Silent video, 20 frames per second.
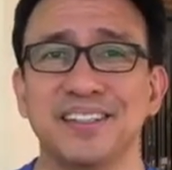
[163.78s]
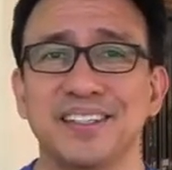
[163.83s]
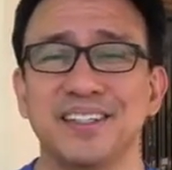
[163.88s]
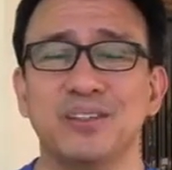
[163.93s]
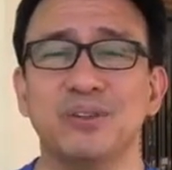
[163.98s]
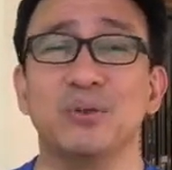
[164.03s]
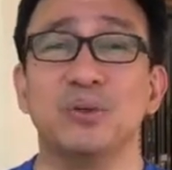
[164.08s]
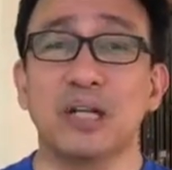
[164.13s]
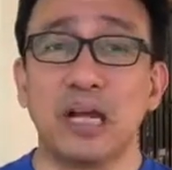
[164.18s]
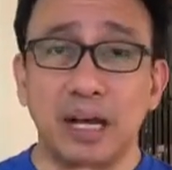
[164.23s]

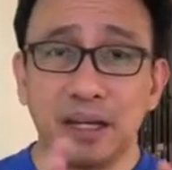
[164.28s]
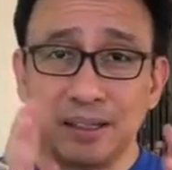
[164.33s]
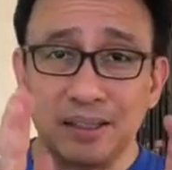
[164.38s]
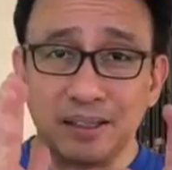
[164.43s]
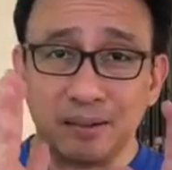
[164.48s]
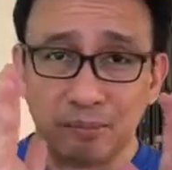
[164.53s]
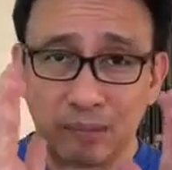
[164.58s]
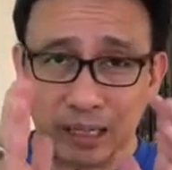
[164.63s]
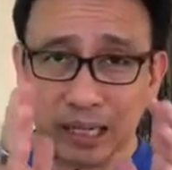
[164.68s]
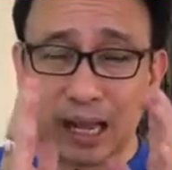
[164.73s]
Doon na.
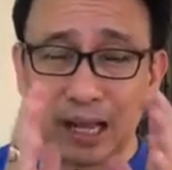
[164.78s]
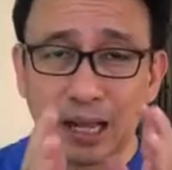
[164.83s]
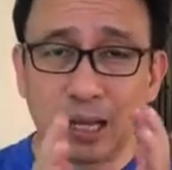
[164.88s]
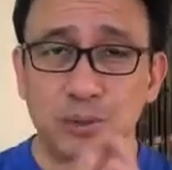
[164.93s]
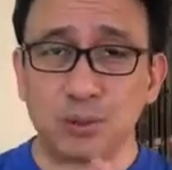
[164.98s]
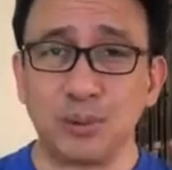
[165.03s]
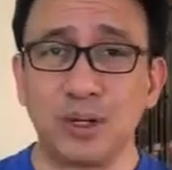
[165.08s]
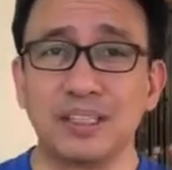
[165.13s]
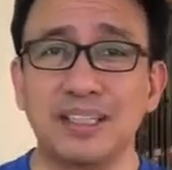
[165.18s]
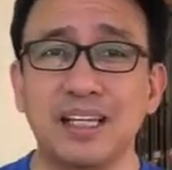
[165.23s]

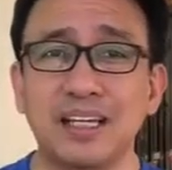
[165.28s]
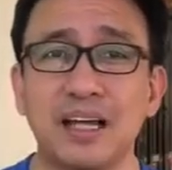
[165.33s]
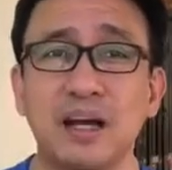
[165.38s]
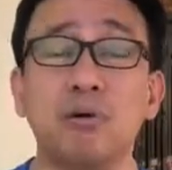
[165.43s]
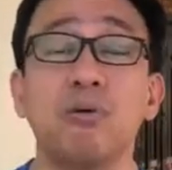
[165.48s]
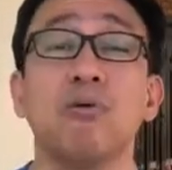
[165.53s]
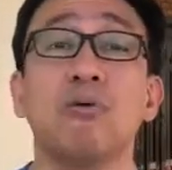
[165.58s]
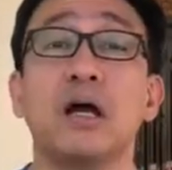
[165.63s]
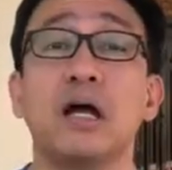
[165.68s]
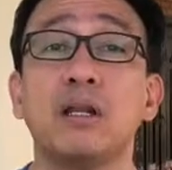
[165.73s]
Magkakasukatan na
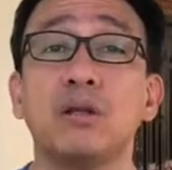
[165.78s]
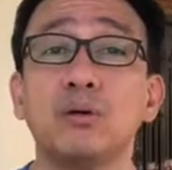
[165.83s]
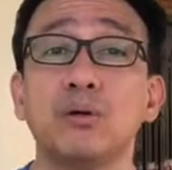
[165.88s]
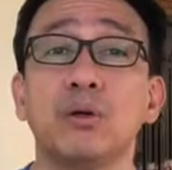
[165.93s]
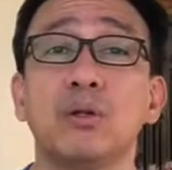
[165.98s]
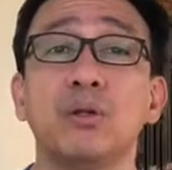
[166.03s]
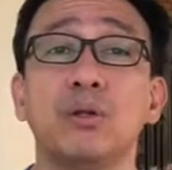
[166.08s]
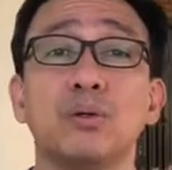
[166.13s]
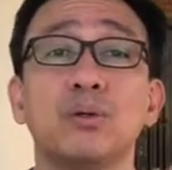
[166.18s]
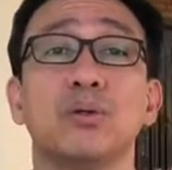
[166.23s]
kung
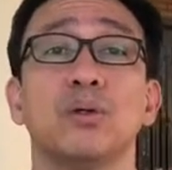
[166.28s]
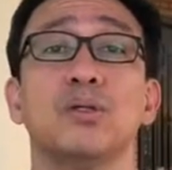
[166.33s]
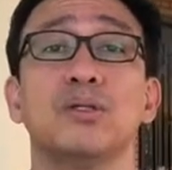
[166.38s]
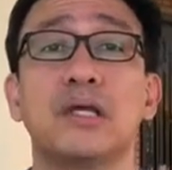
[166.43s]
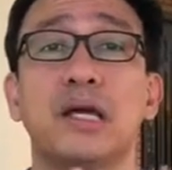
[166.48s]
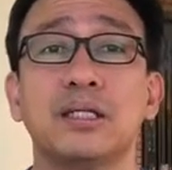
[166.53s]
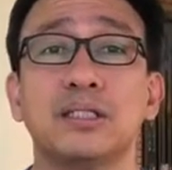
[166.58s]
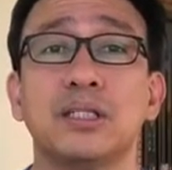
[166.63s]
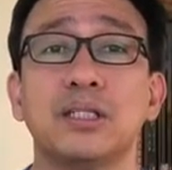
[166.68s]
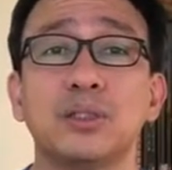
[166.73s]
kalugod-lugod
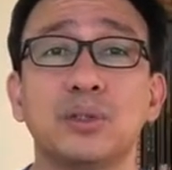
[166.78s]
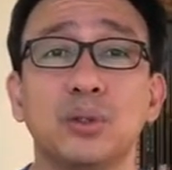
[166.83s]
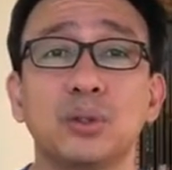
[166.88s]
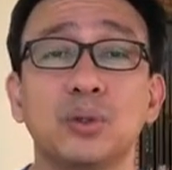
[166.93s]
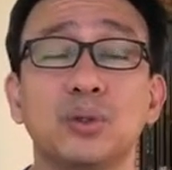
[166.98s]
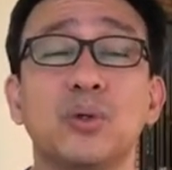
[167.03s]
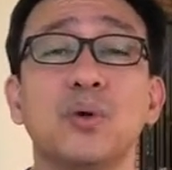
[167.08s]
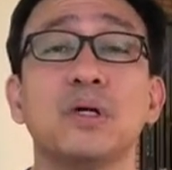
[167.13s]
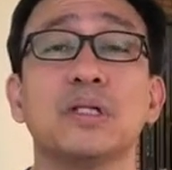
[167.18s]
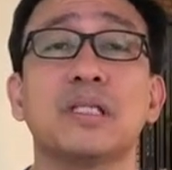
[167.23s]
tayo sa Diyos.
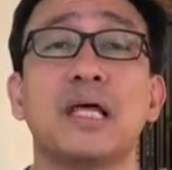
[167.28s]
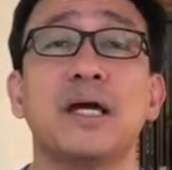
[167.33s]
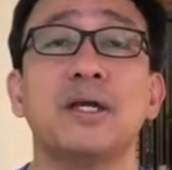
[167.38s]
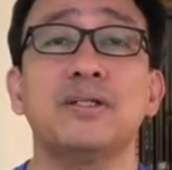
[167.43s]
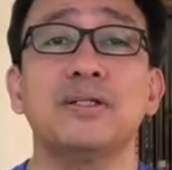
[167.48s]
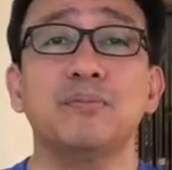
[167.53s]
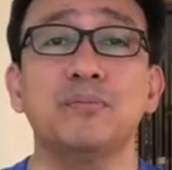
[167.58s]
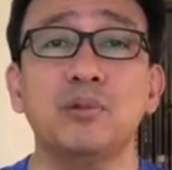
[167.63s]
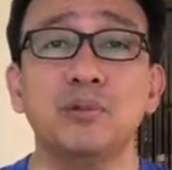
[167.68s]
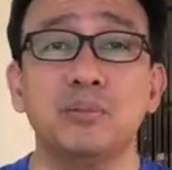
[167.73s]
Kung tayo
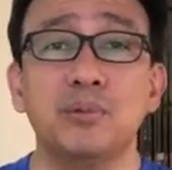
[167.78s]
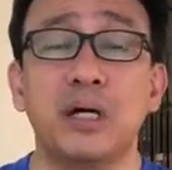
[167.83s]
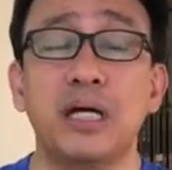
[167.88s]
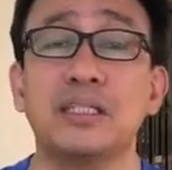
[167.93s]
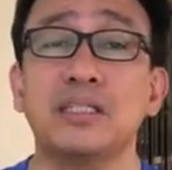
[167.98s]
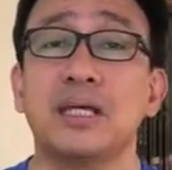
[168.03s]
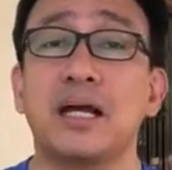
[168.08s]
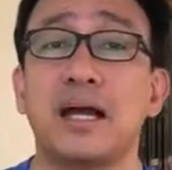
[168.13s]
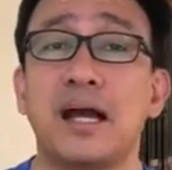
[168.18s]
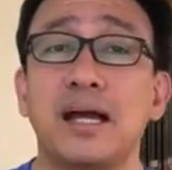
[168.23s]
namumuhay
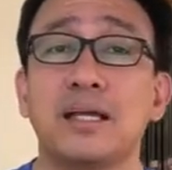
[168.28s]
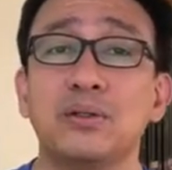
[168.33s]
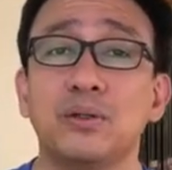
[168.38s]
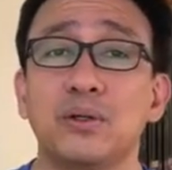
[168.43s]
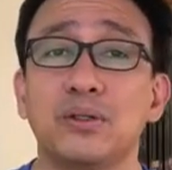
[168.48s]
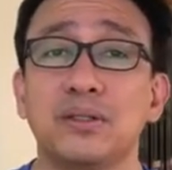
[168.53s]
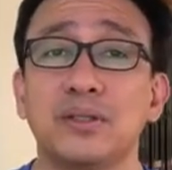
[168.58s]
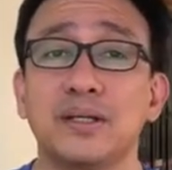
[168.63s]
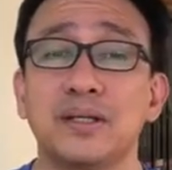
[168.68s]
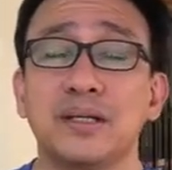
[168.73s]
sang
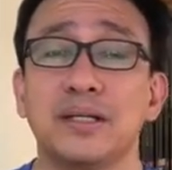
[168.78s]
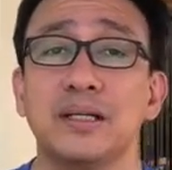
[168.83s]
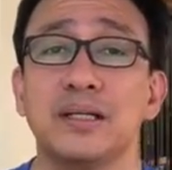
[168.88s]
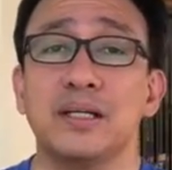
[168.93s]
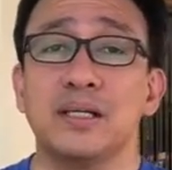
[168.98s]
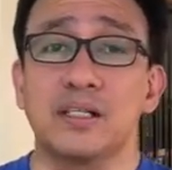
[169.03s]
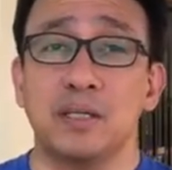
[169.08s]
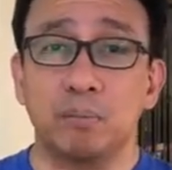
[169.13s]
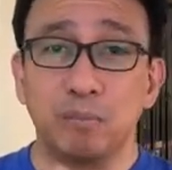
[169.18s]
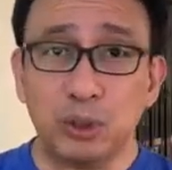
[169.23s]
ayon
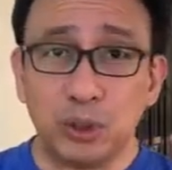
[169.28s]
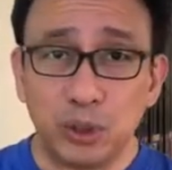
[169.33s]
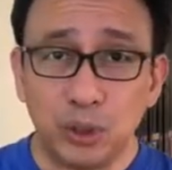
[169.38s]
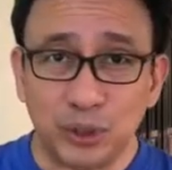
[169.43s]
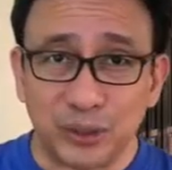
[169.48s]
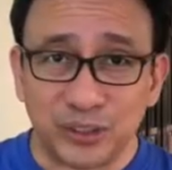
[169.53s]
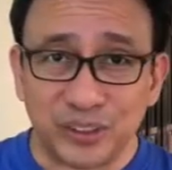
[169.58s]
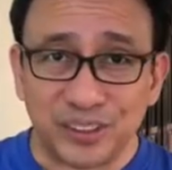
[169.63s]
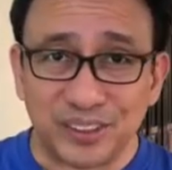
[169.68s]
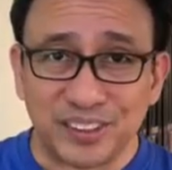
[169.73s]
sa
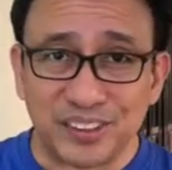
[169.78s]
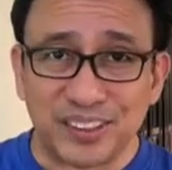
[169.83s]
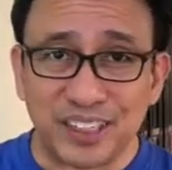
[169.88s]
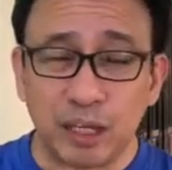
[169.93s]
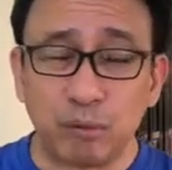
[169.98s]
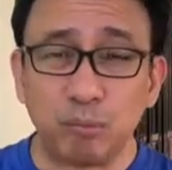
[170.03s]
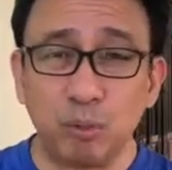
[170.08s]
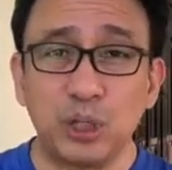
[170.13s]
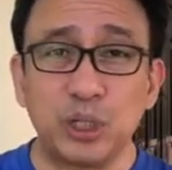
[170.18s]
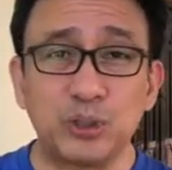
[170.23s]
misyon
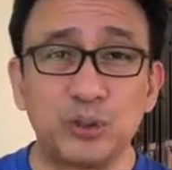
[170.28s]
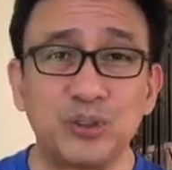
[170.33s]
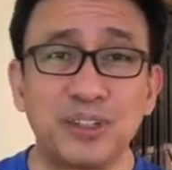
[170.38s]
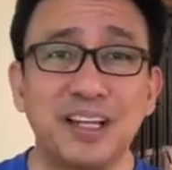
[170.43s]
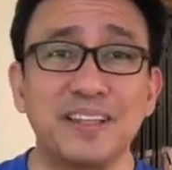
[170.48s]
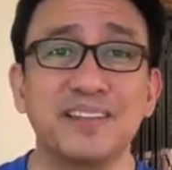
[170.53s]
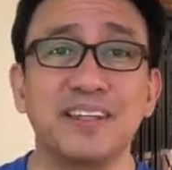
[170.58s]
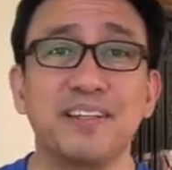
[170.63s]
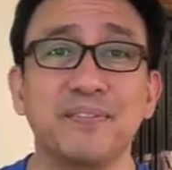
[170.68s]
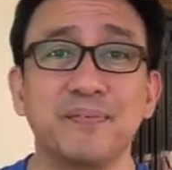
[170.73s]
at bukasyon
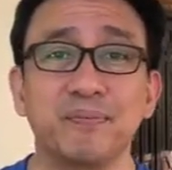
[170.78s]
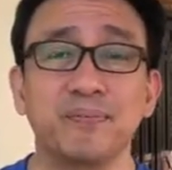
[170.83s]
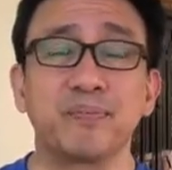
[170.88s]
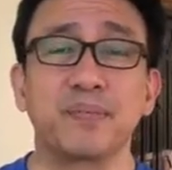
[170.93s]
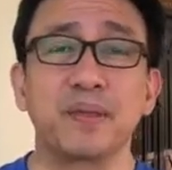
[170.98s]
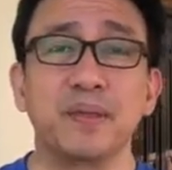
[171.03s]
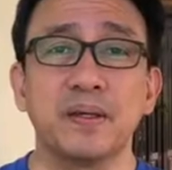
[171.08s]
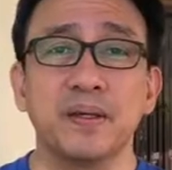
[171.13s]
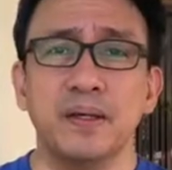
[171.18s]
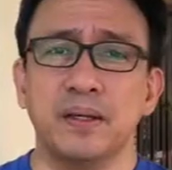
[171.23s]
natin.
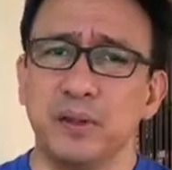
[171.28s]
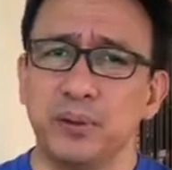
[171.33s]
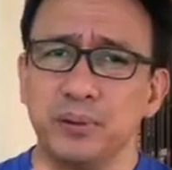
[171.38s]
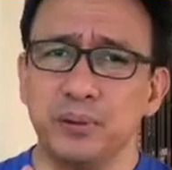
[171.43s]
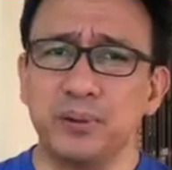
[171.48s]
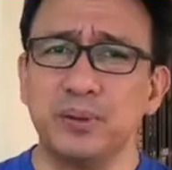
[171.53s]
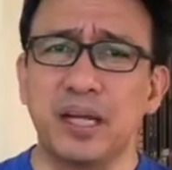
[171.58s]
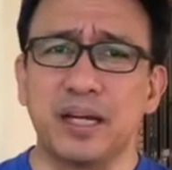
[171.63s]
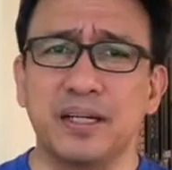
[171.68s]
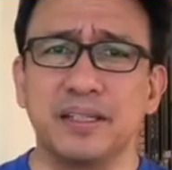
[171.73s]

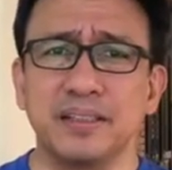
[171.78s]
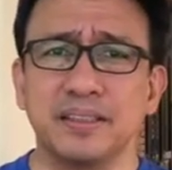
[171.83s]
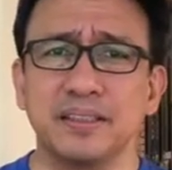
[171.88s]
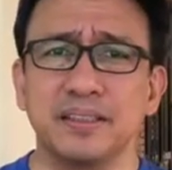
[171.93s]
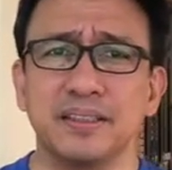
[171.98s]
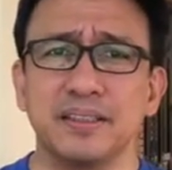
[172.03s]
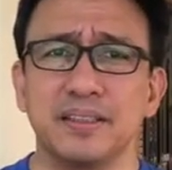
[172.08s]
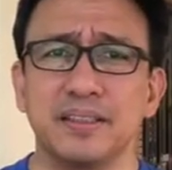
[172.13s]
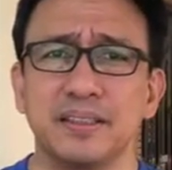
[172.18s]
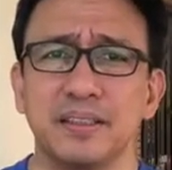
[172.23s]
Yung una,
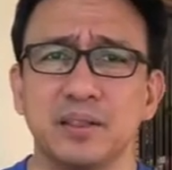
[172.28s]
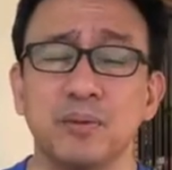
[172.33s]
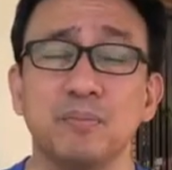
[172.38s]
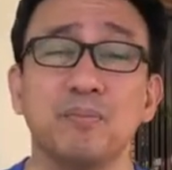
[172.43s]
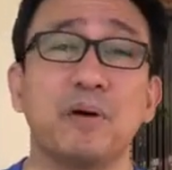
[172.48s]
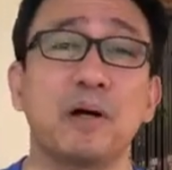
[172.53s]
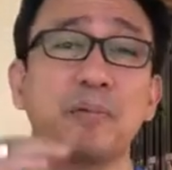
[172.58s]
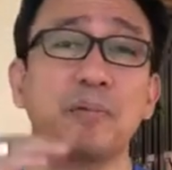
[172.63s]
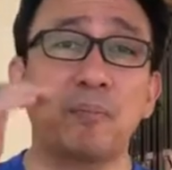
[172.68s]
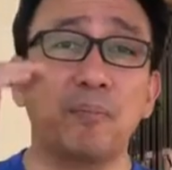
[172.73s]
yung
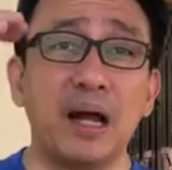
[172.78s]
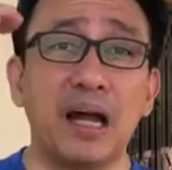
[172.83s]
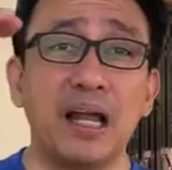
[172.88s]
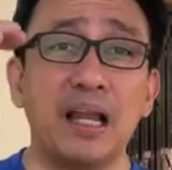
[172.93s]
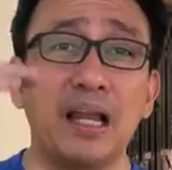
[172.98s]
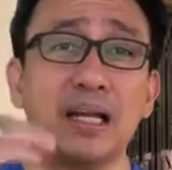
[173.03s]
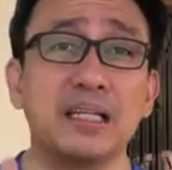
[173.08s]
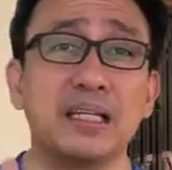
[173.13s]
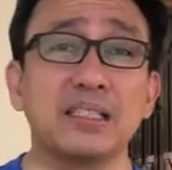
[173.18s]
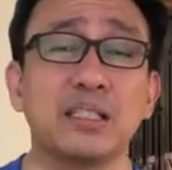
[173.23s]

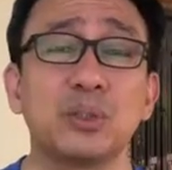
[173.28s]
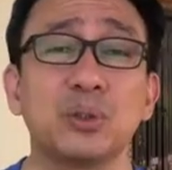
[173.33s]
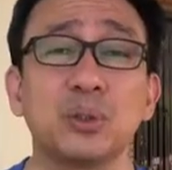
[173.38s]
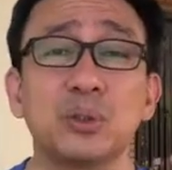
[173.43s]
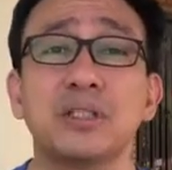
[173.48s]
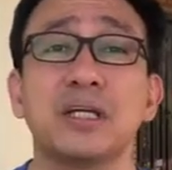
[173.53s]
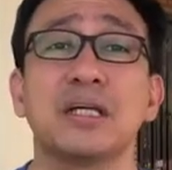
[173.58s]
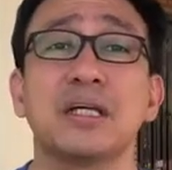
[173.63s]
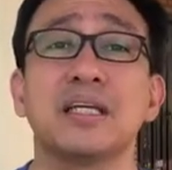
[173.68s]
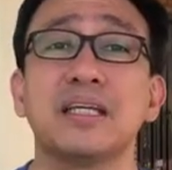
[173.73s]
pagpapahalaga sa
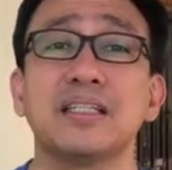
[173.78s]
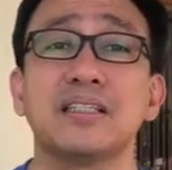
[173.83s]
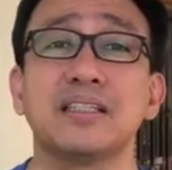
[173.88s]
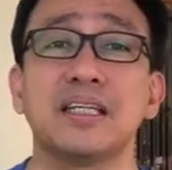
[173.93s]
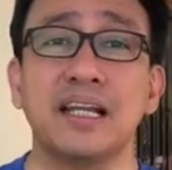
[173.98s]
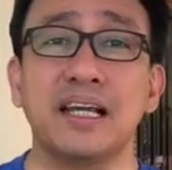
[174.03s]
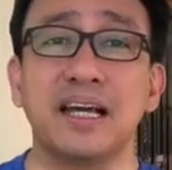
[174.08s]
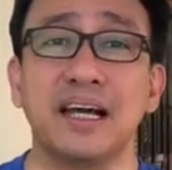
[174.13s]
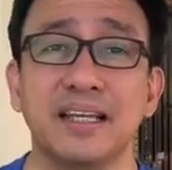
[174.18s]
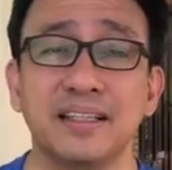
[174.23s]
Diyos ng higit
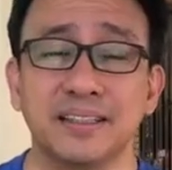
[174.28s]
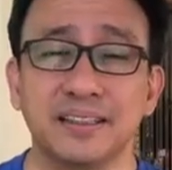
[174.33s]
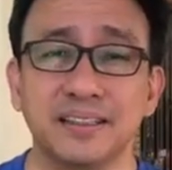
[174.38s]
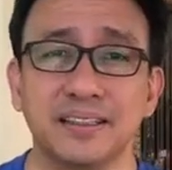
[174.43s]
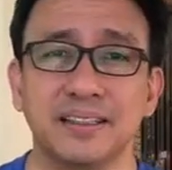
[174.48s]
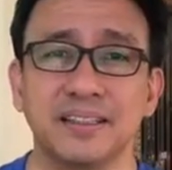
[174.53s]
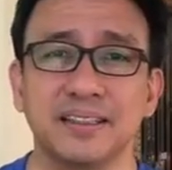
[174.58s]
sa lahat.